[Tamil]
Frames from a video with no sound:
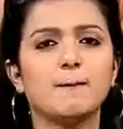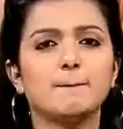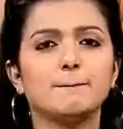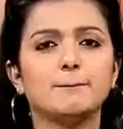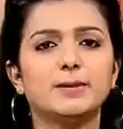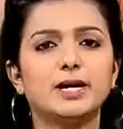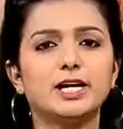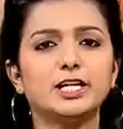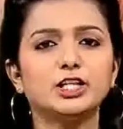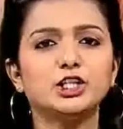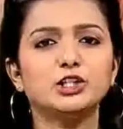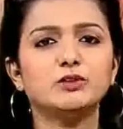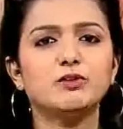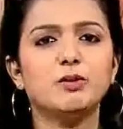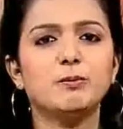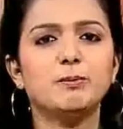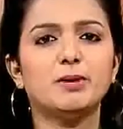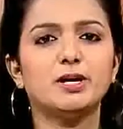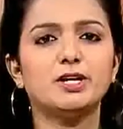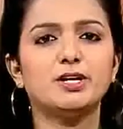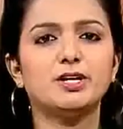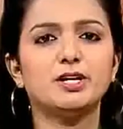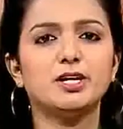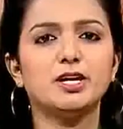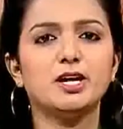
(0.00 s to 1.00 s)
மருத்துவம்
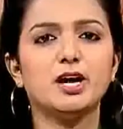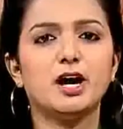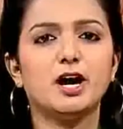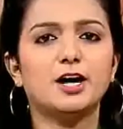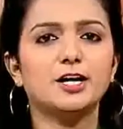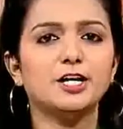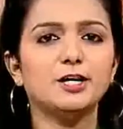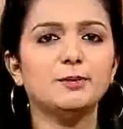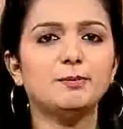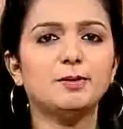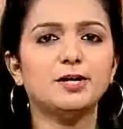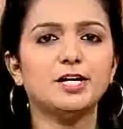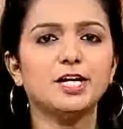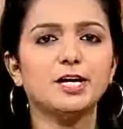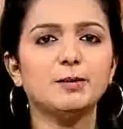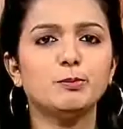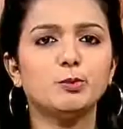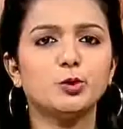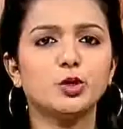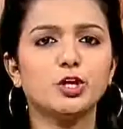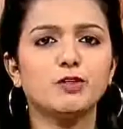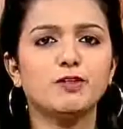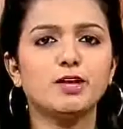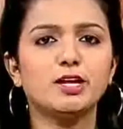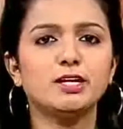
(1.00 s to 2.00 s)
பற்றி அடிப்படை
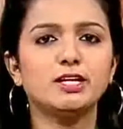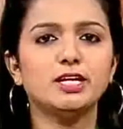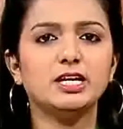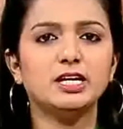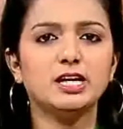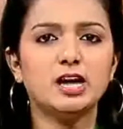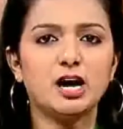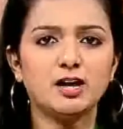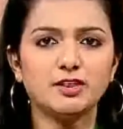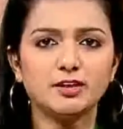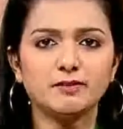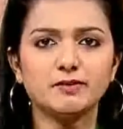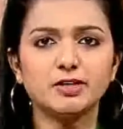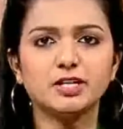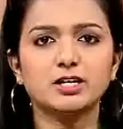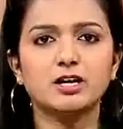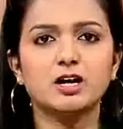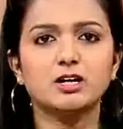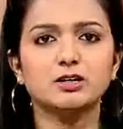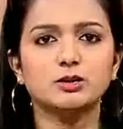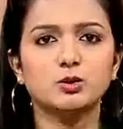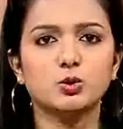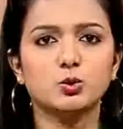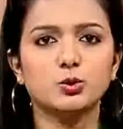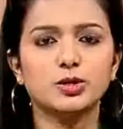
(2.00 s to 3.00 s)
புரிதல்
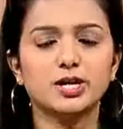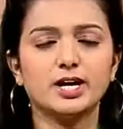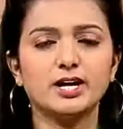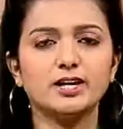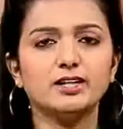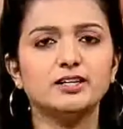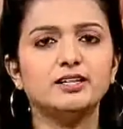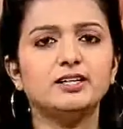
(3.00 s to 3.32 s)
இல்லாதவர்கள் கூட